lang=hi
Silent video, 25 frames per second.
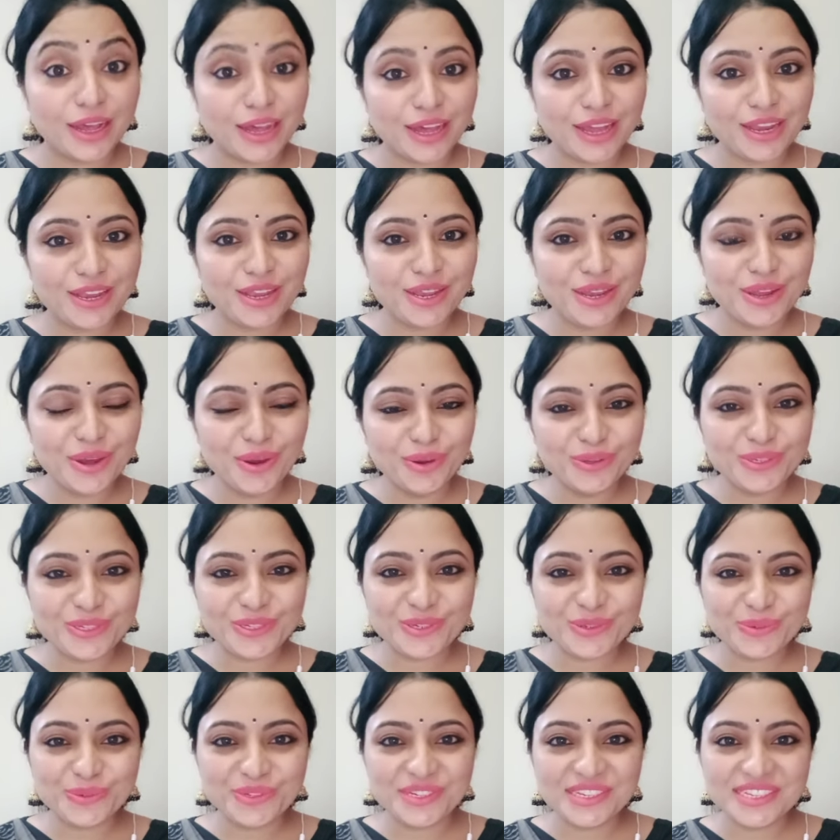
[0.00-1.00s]
Hello
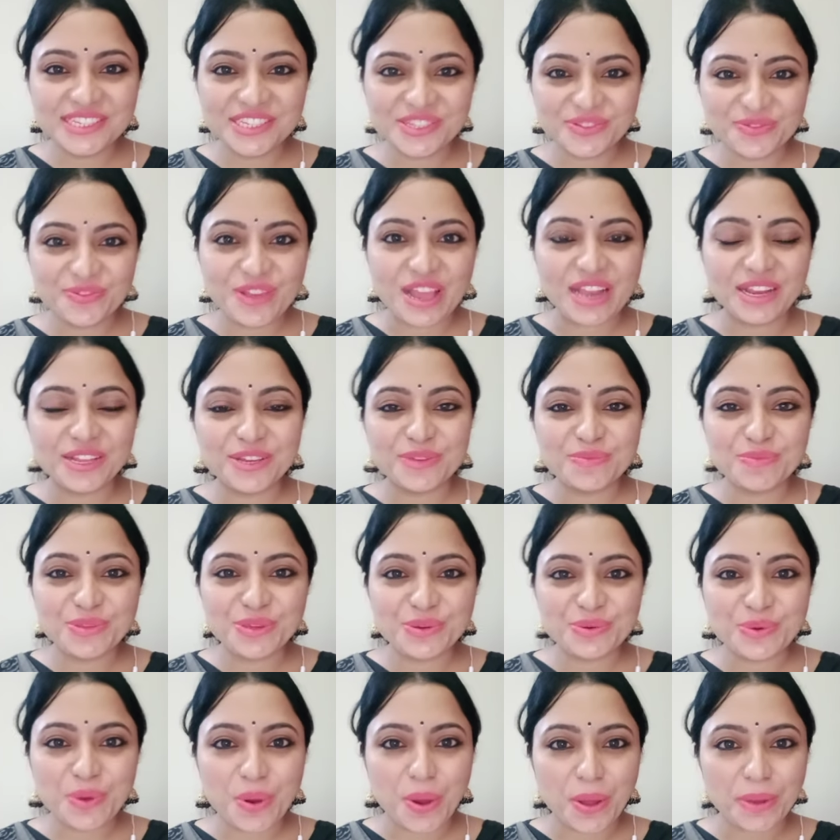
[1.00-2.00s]
students, welcome
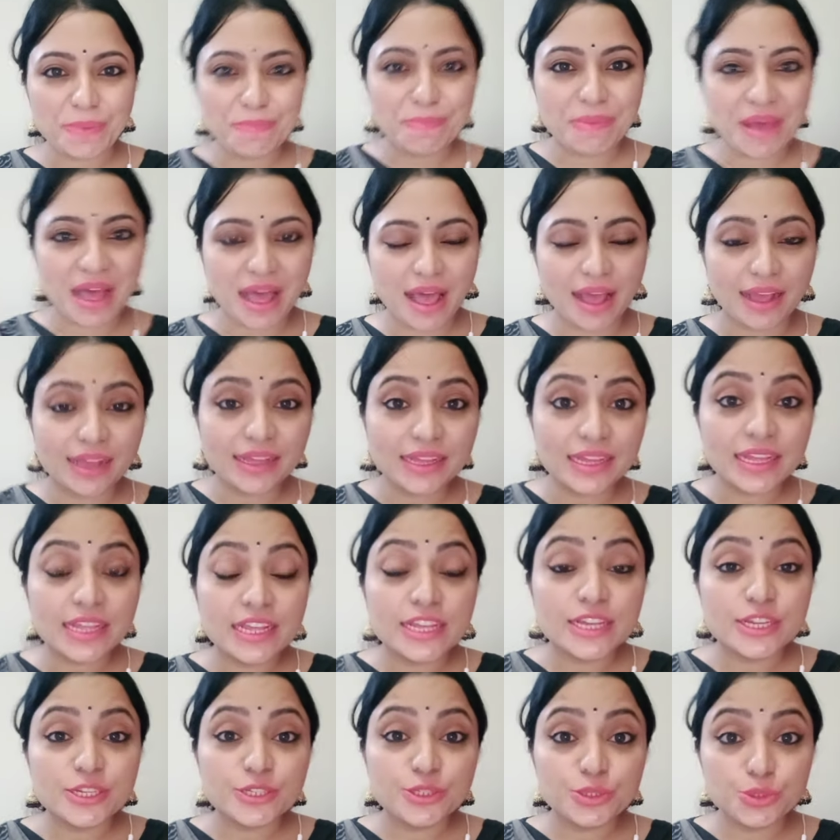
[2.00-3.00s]
you all back.
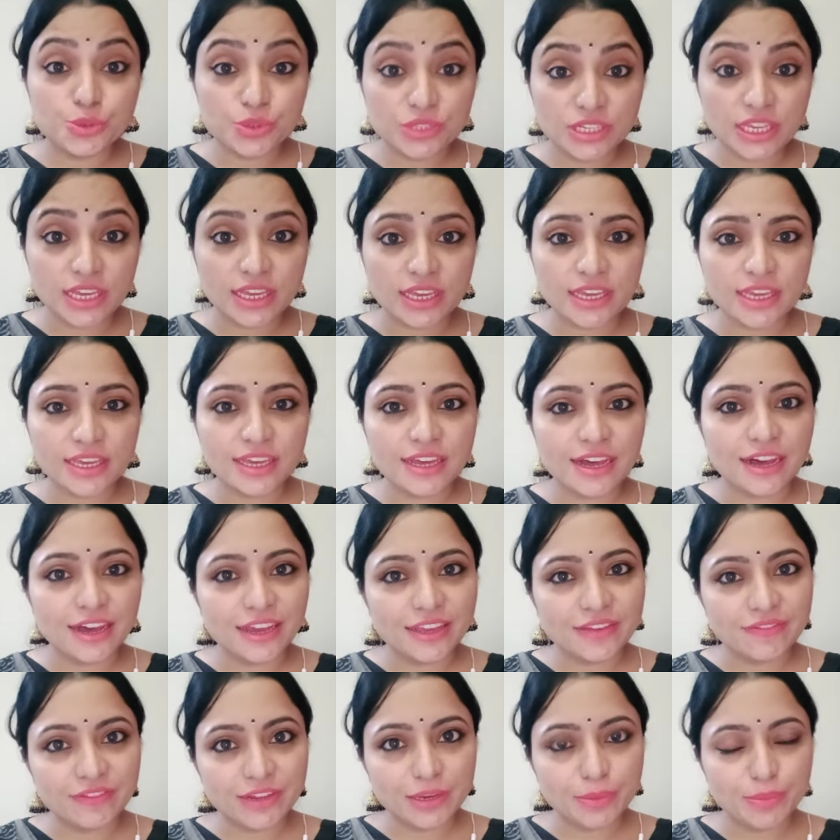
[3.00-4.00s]
Today
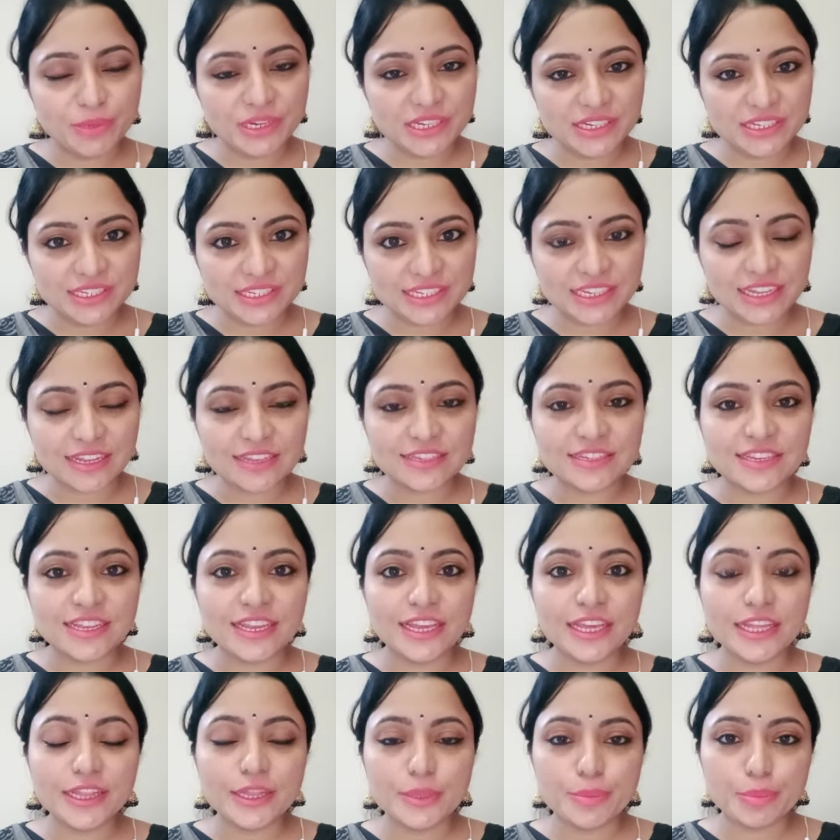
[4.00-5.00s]
I will be
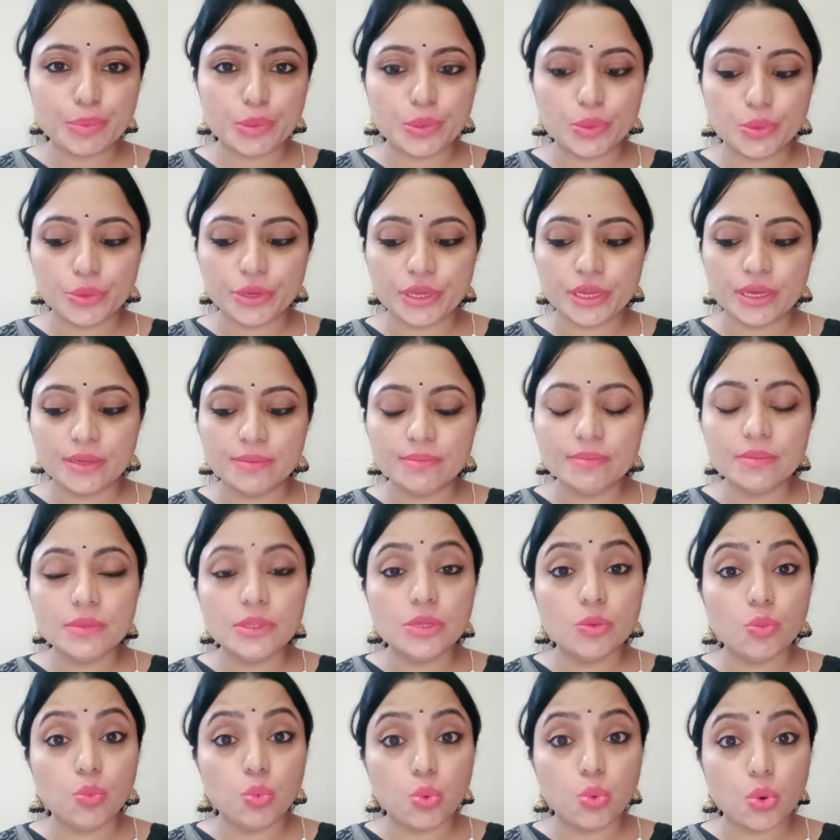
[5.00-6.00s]
discussing the poem
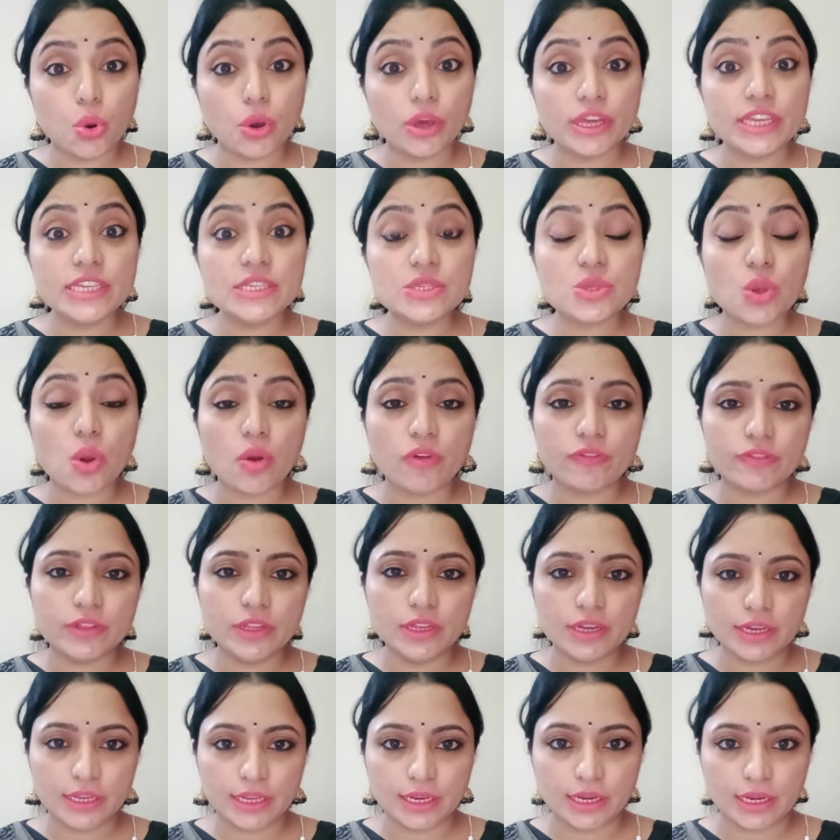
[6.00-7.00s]
The Voice of
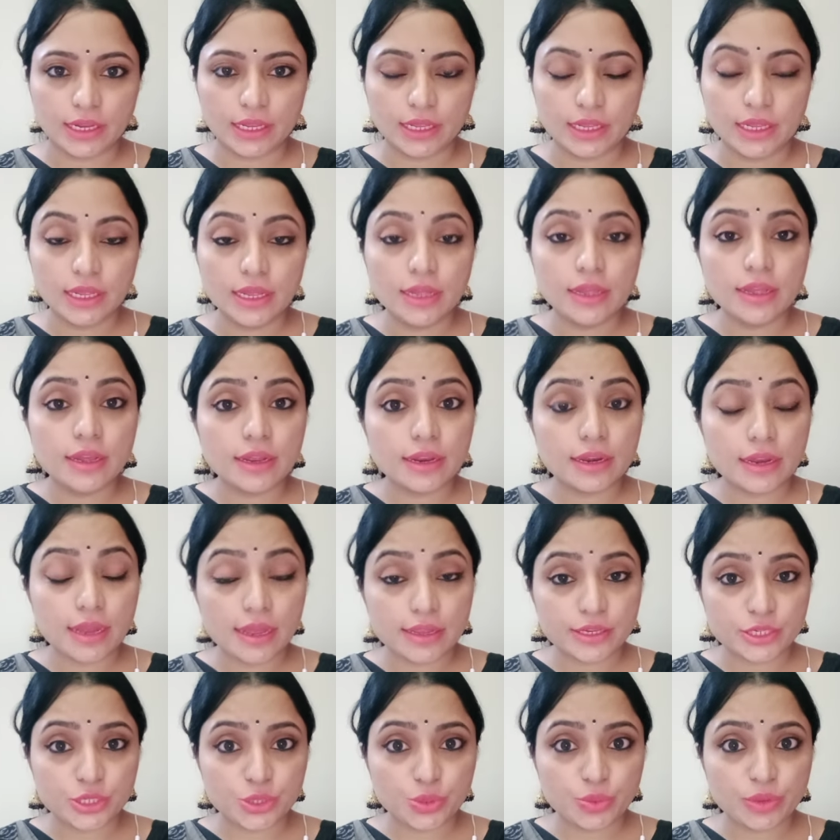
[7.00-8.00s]
the Rain.
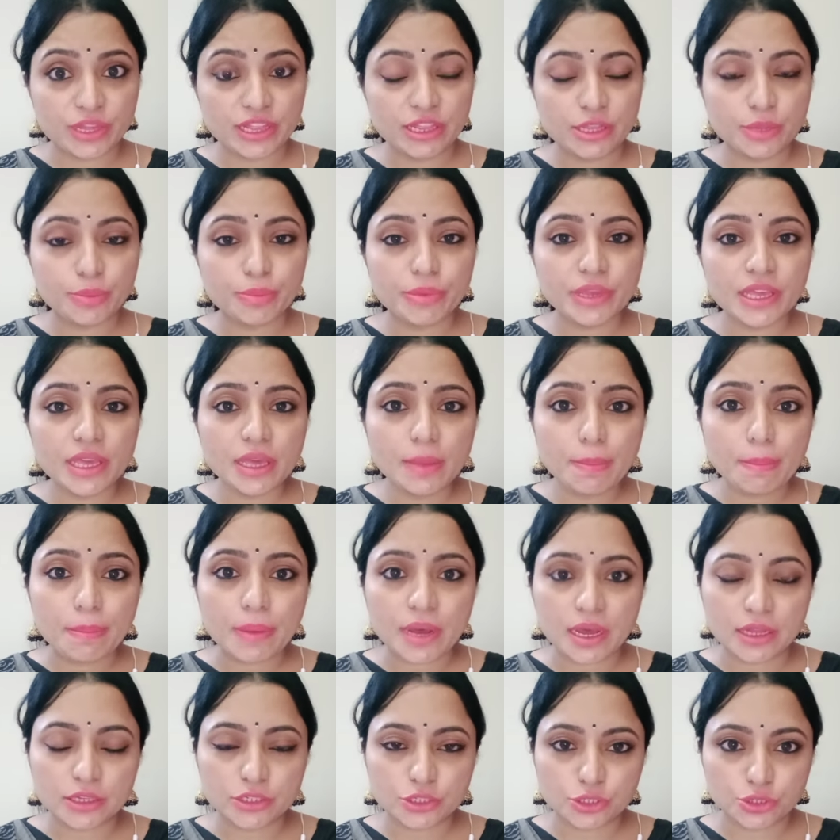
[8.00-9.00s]
क्लास ट्वेल्थ में
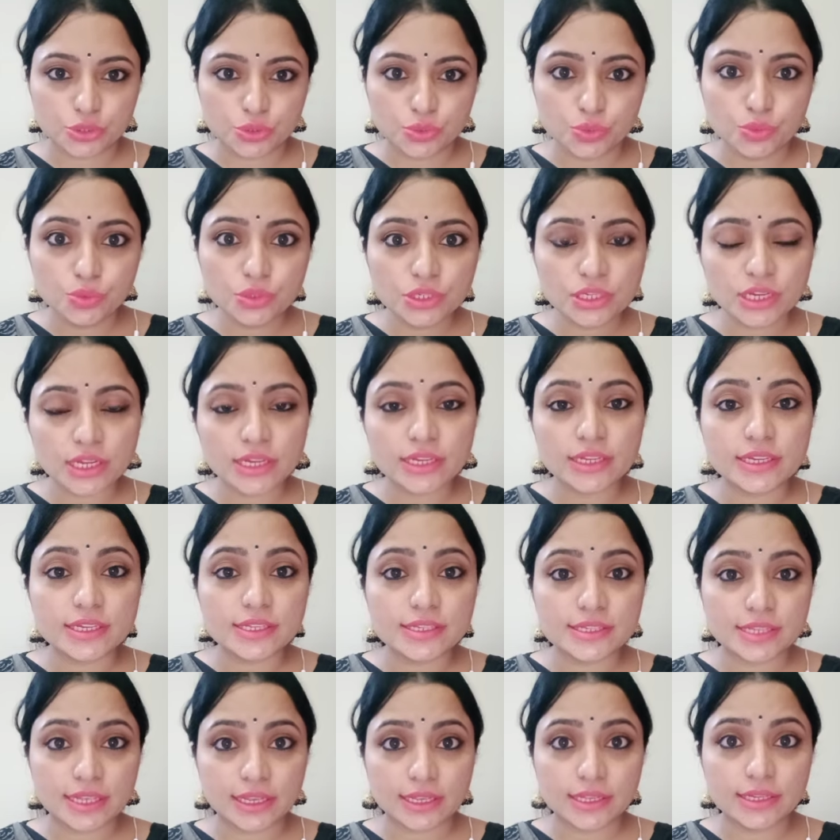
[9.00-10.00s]
पार्ट टू यानी कि
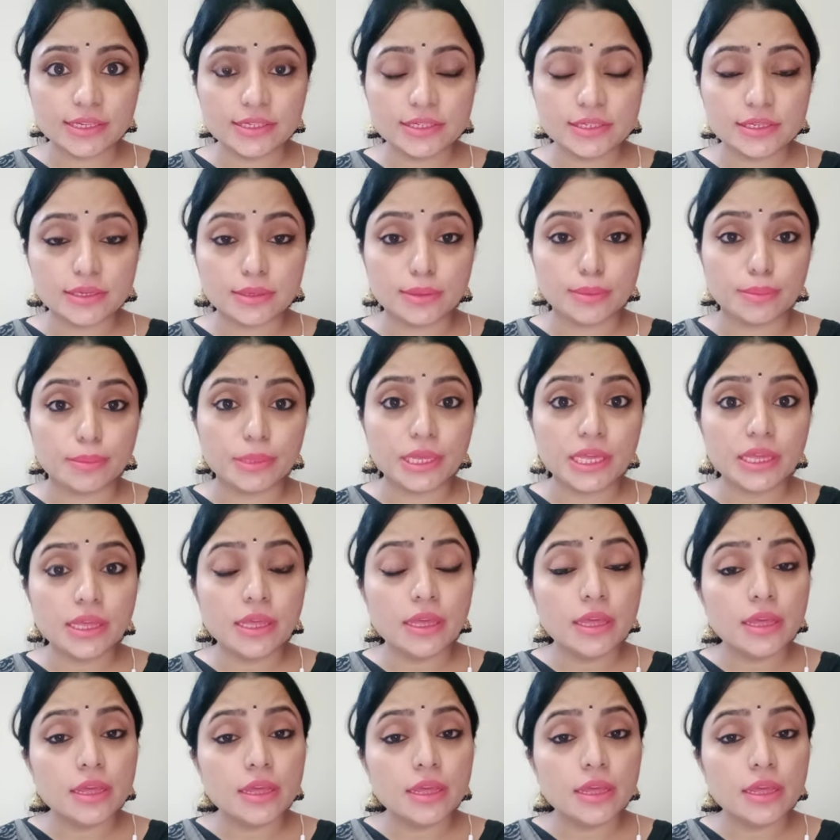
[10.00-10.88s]
सेकेंड टर्म में